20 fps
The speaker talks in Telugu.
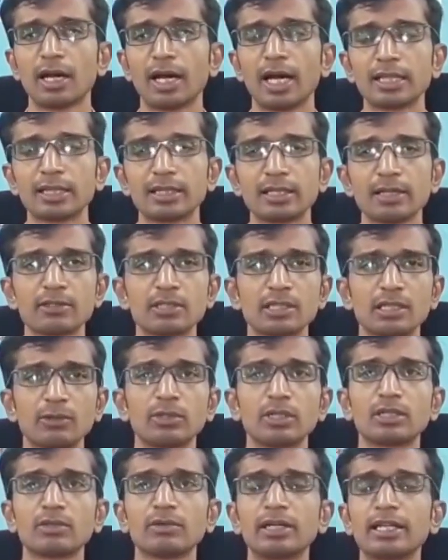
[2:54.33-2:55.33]
అత్యవసరం
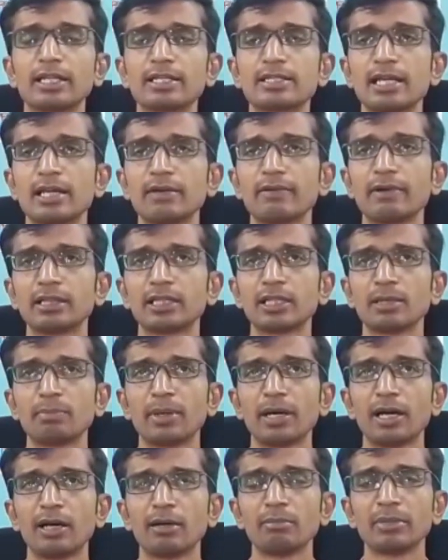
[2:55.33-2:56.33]
ఉన్నటువంటి సేవలు తప్ప
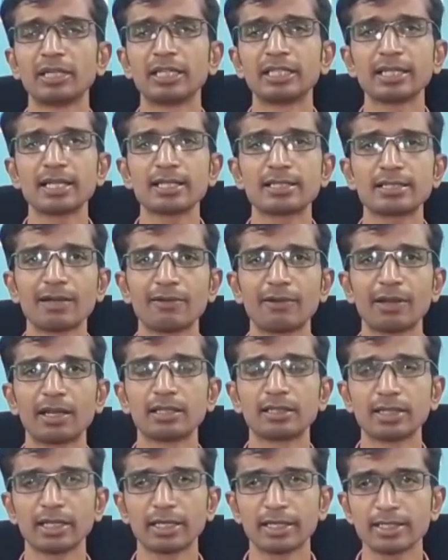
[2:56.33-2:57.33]
మిగతా
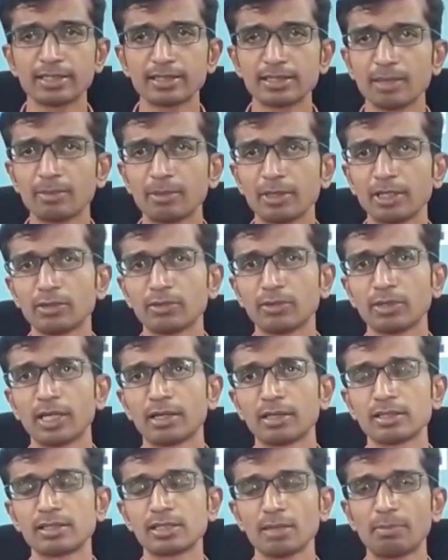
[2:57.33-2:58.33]
సేవలని తగ్గిస్తామని కూడా
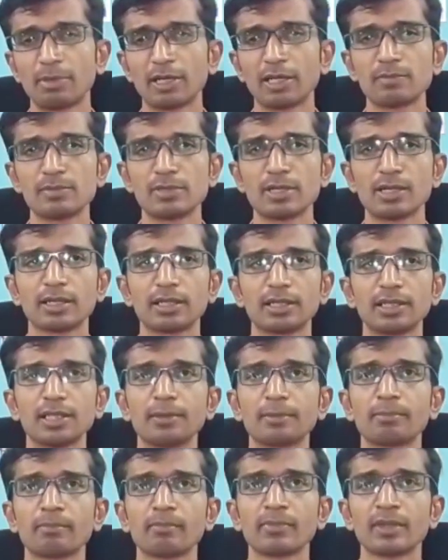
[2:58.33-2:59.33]
చెప్పడం జరిగింది
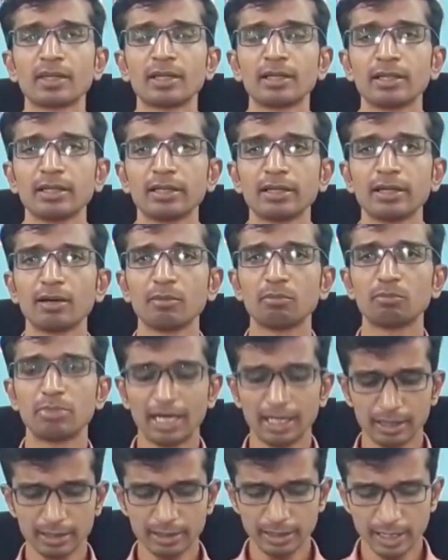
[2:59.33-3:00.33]

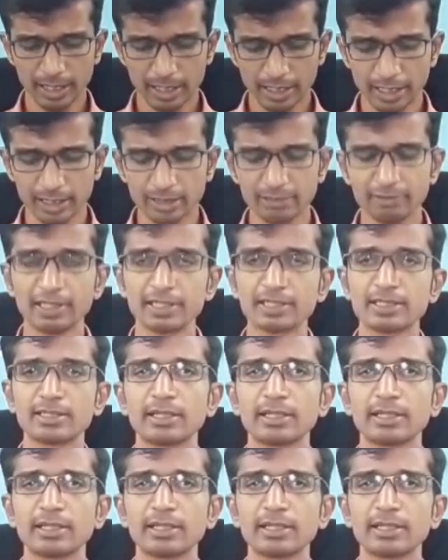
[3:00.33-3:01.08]
భారతీయ రైల్వేస్